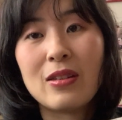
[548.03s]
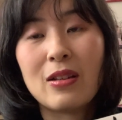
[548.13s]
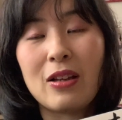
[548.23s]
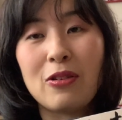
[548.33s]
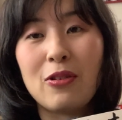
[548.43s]

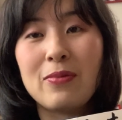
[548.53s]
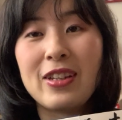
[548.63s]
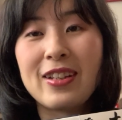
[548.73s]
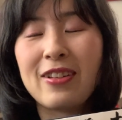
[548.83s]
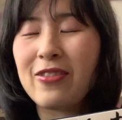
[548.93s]
あのお土
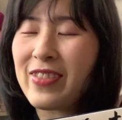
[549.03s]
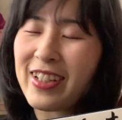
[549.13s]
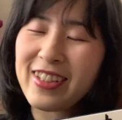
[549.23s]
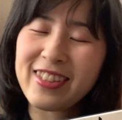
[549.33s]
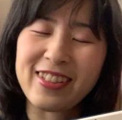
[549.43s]
産お土
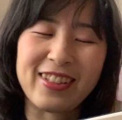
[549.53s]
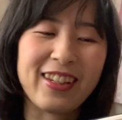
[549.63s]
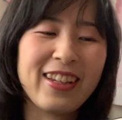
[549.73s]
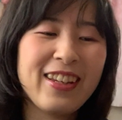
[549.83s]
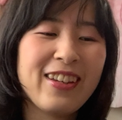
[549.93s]
産じゃない
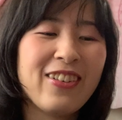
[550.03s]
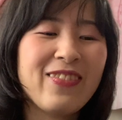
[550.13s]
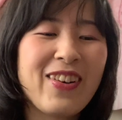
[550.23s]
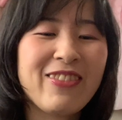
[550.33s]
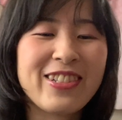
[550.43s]
お
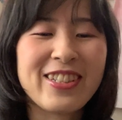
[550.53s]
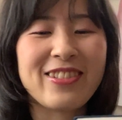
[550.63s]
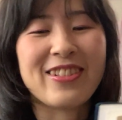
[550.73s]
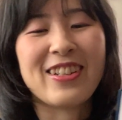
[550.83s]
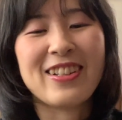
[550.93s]
守り
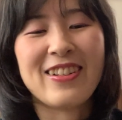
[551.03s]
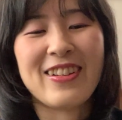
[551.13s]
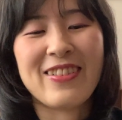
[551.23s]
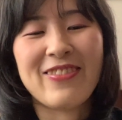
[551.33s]
とかが